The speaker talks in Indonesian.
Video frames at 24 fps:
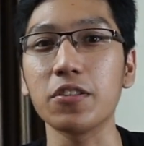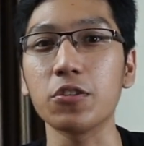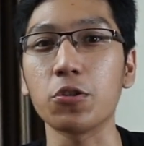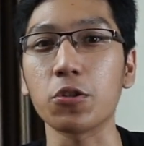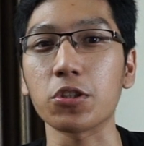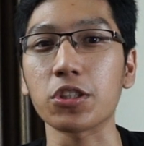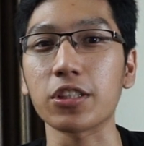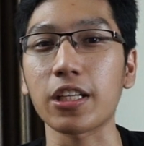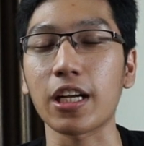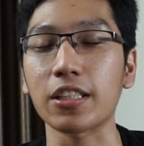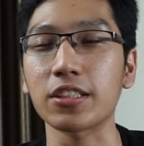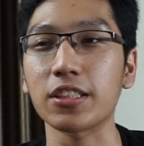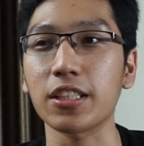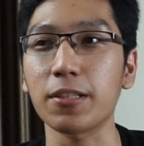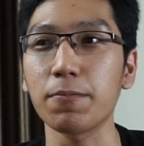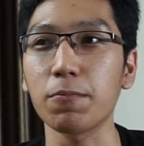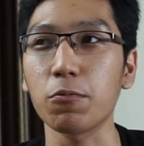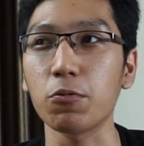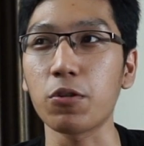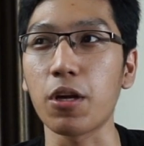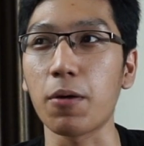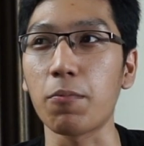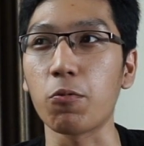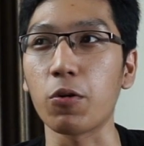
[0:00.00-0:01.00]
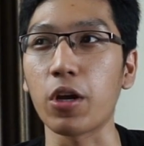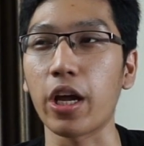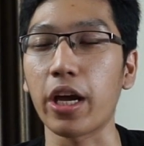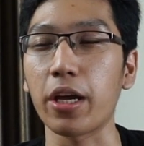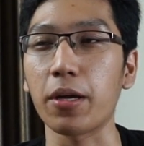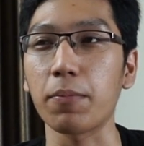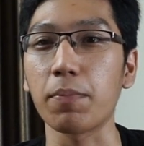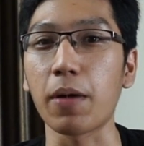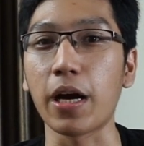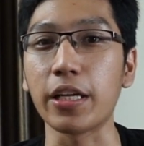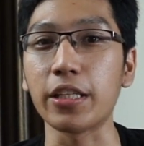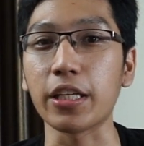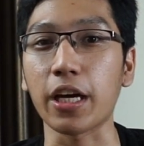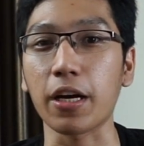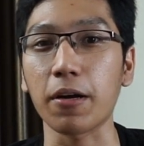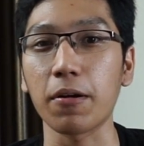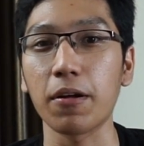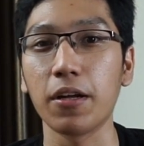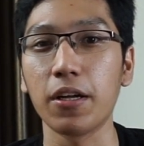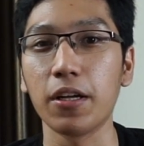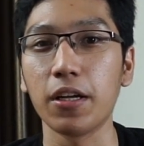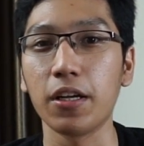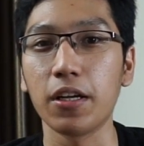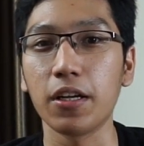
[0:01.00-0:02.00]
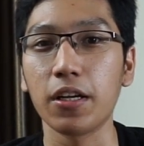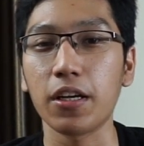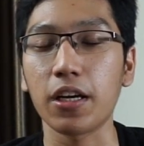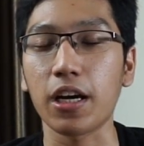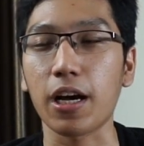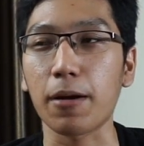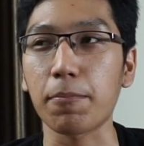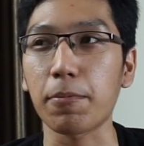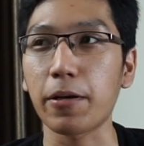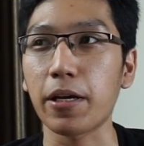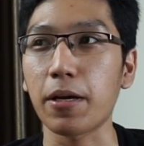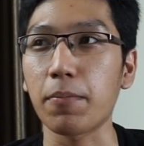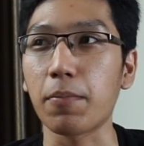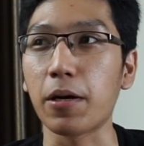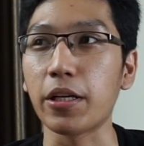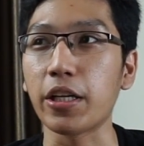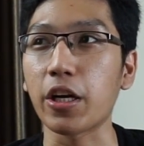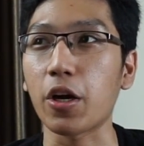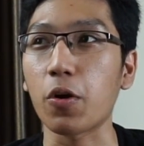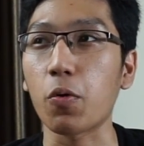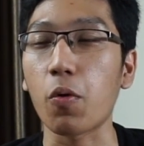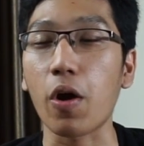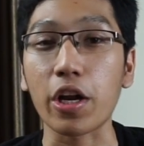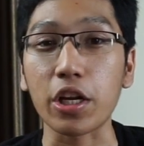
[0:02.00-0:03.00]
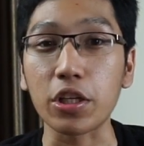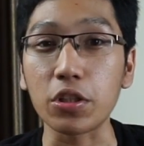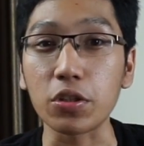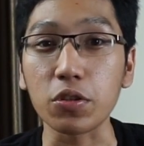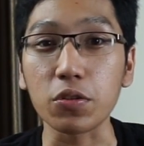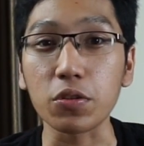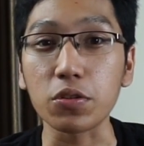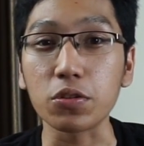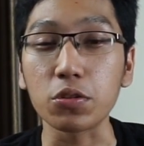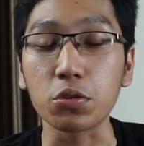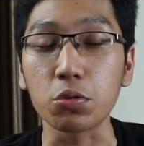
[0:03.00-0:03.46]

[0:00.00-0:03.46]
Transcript: Jota Taslim udah mulai banyak apa ya banyak nguarin